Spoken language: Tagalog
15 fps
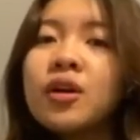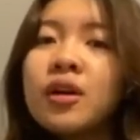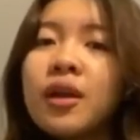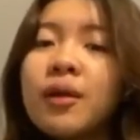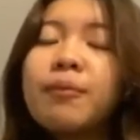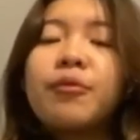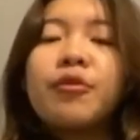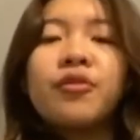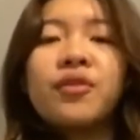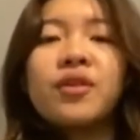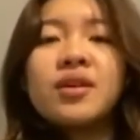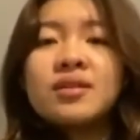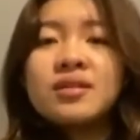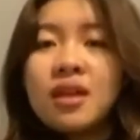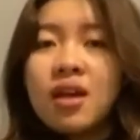improve
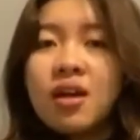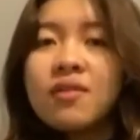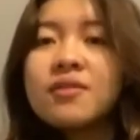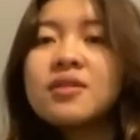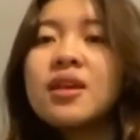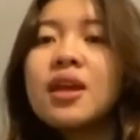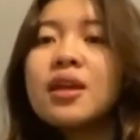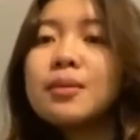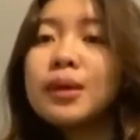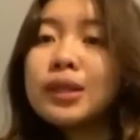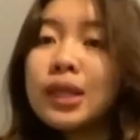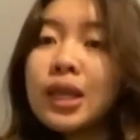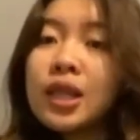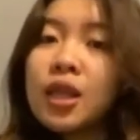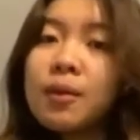ourselves and
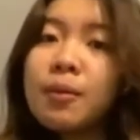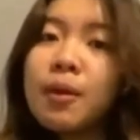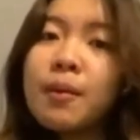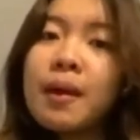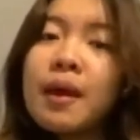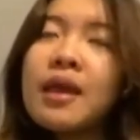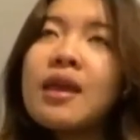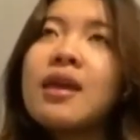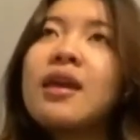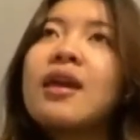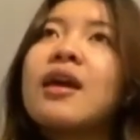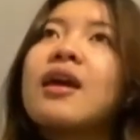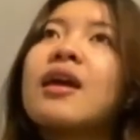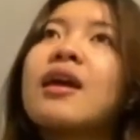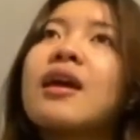magtingin pang
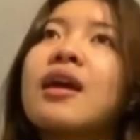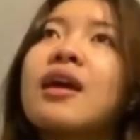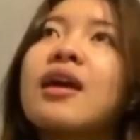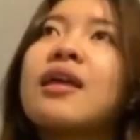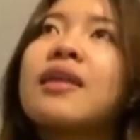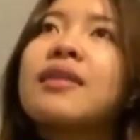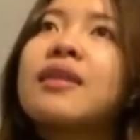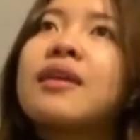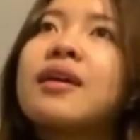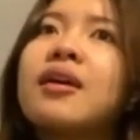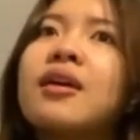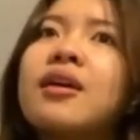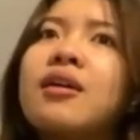maigi and